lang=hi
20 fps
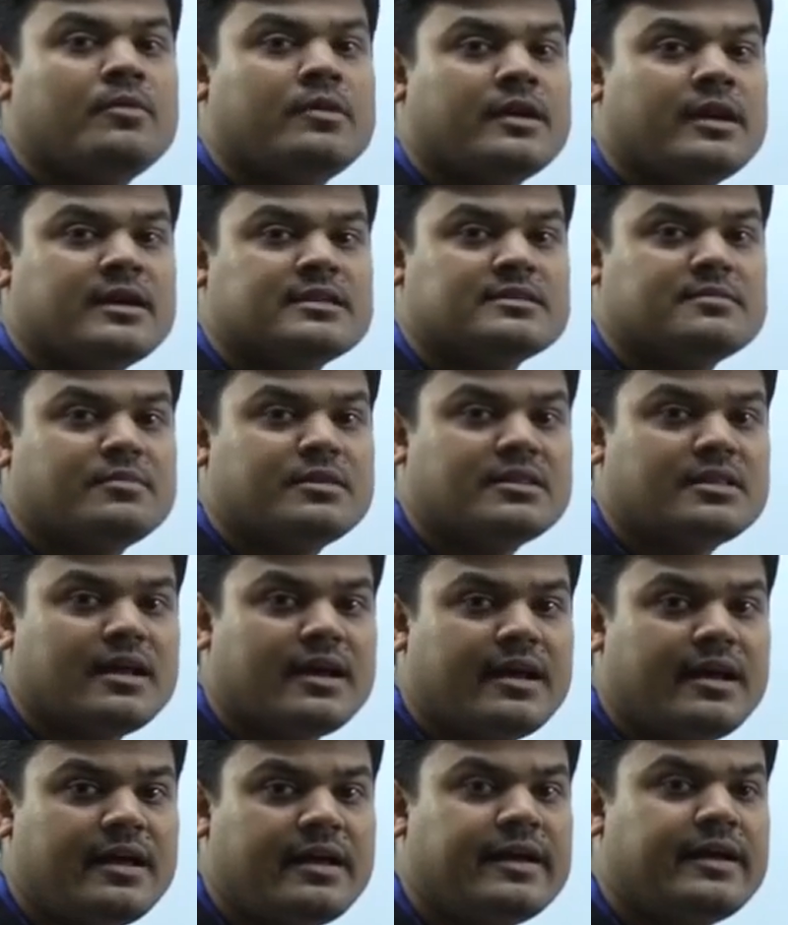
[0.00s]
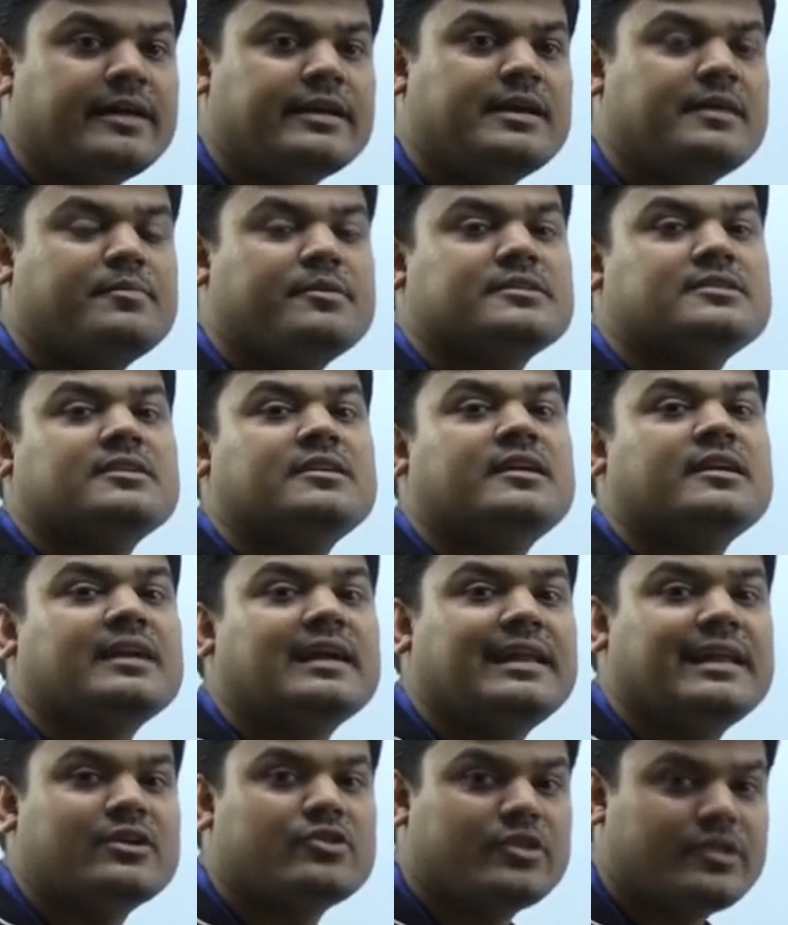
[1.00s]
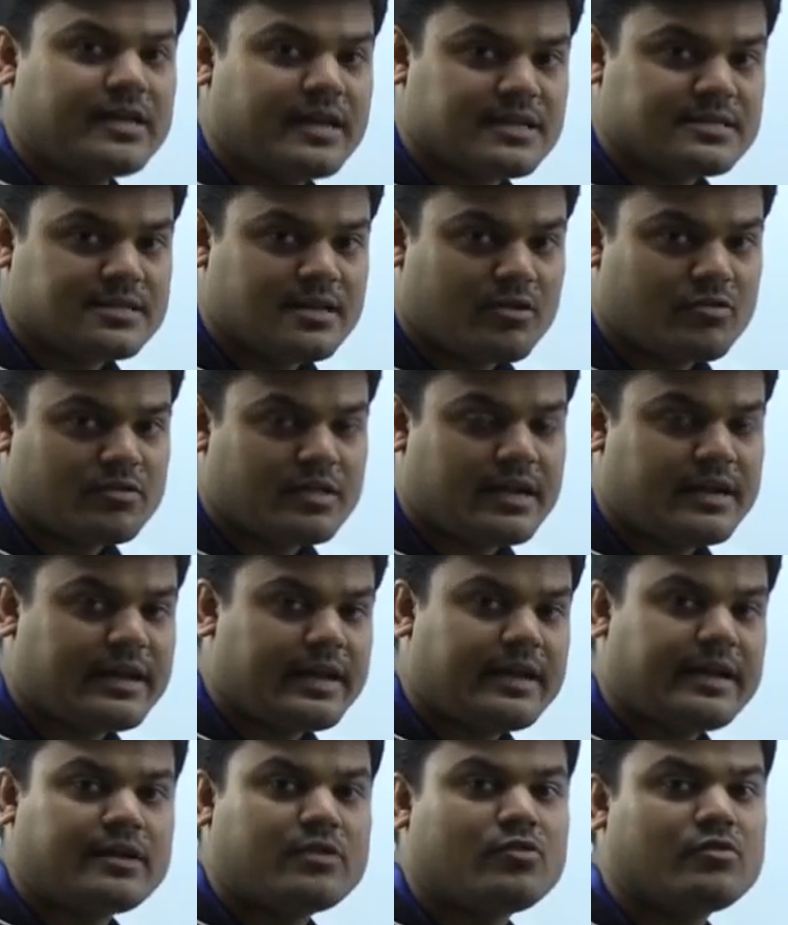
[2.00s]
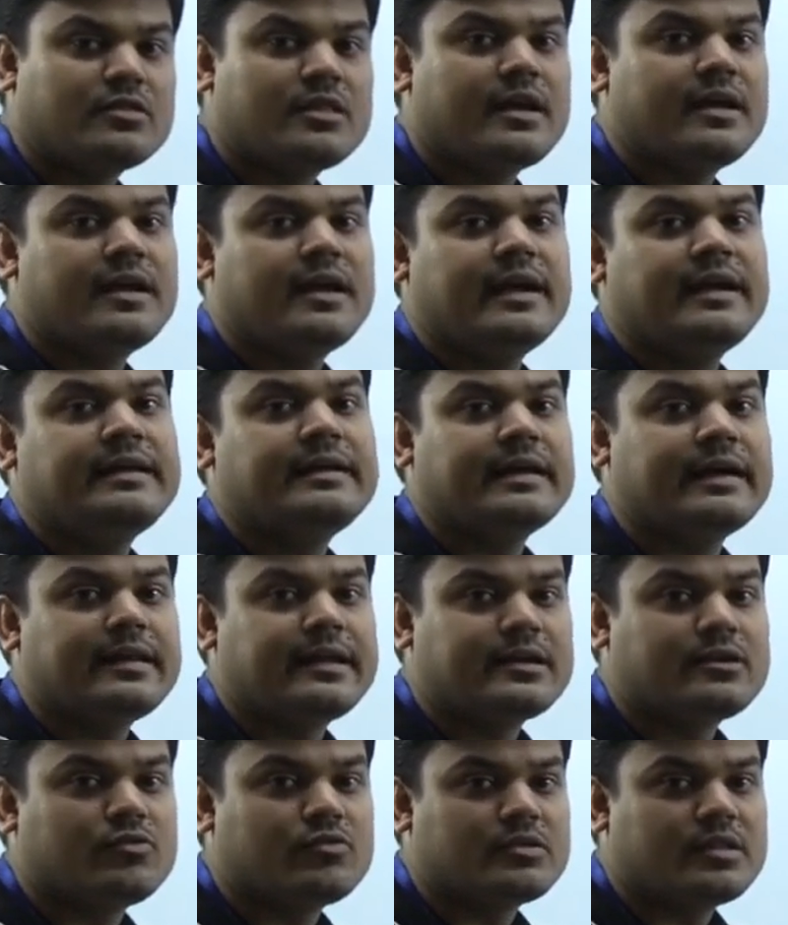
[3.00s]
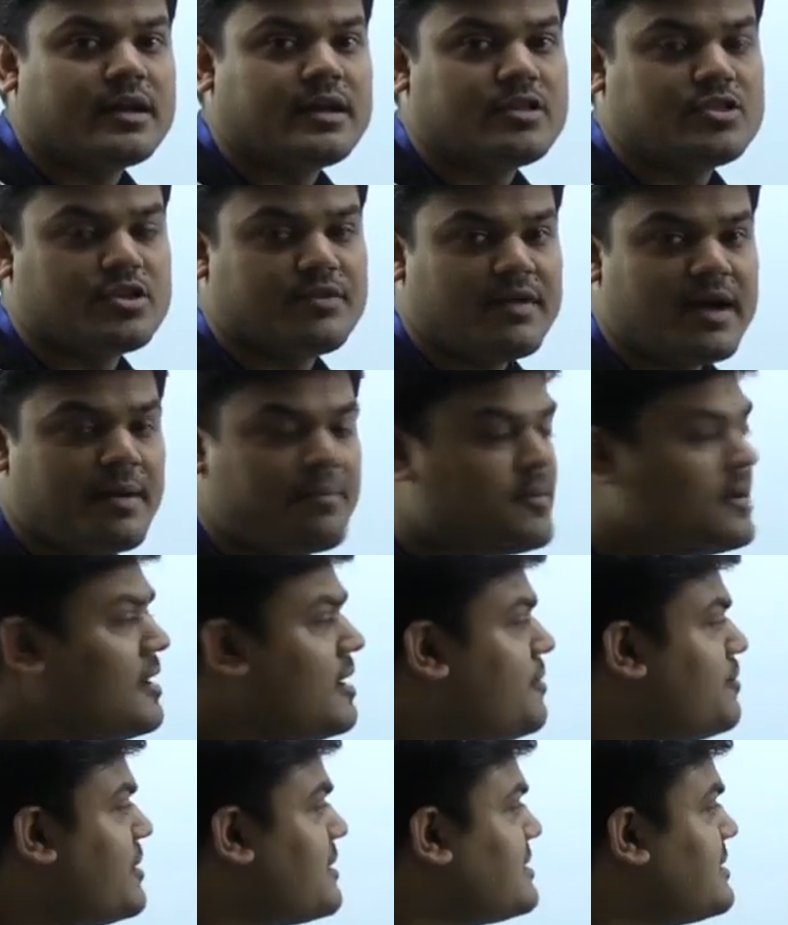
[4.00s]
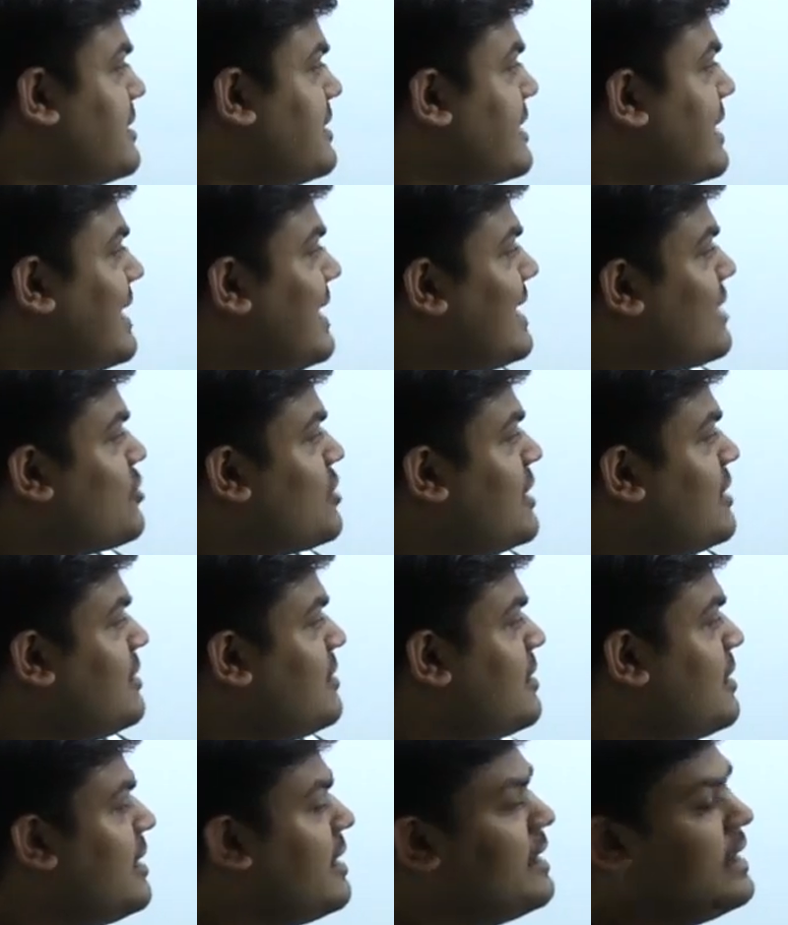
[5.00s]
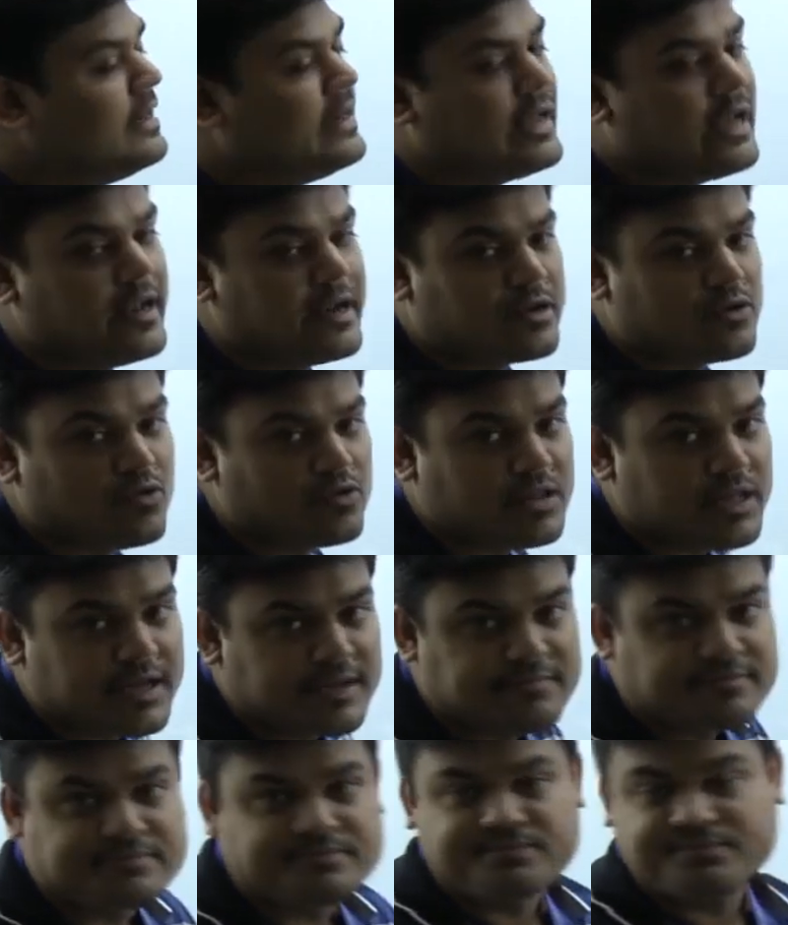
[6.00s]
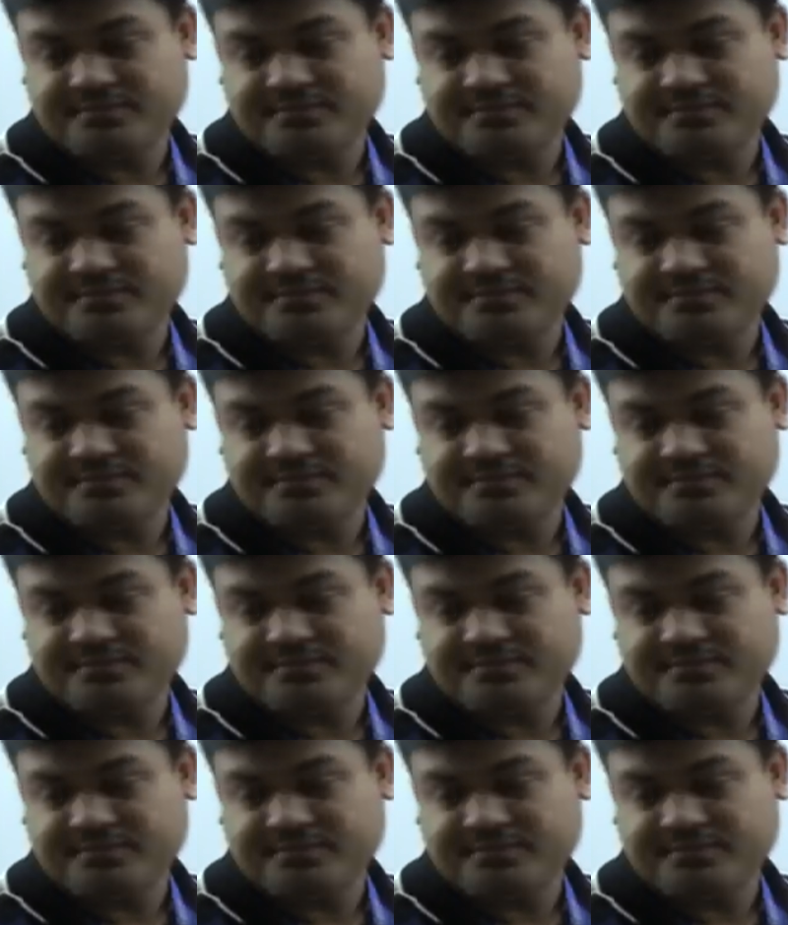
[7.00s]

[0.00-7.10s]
यहां से बनता है कि प्रेसिडेंट का इलेक्शन कैसा होता है डायरेक्ट होता है या इनडायरेक्ट होता है जवाब प्रेसिडेंट का इलेक्शन इनडायरेक्ट होता है